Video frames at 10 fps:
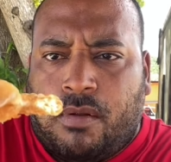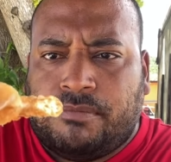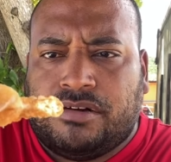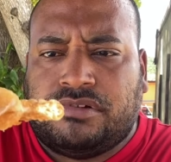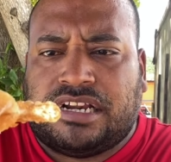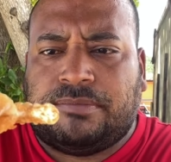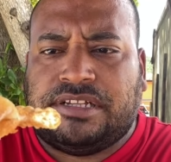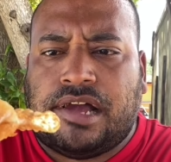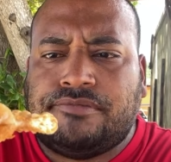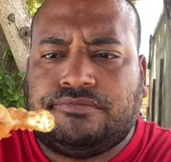Ves una
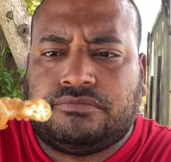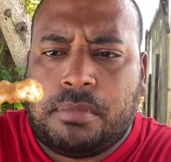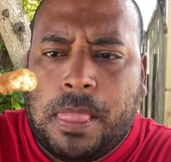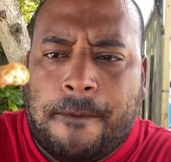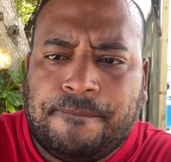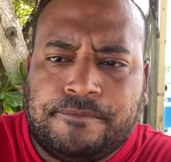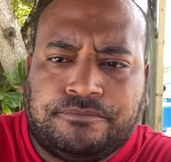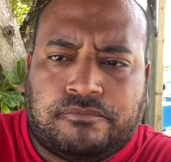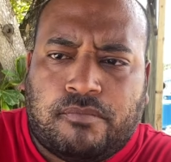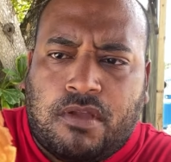arepita
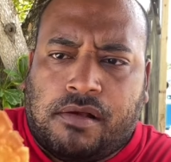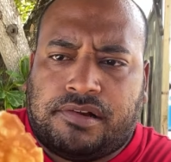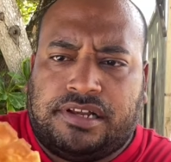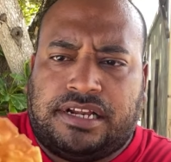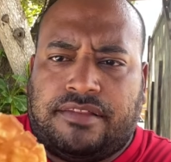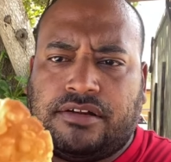rellena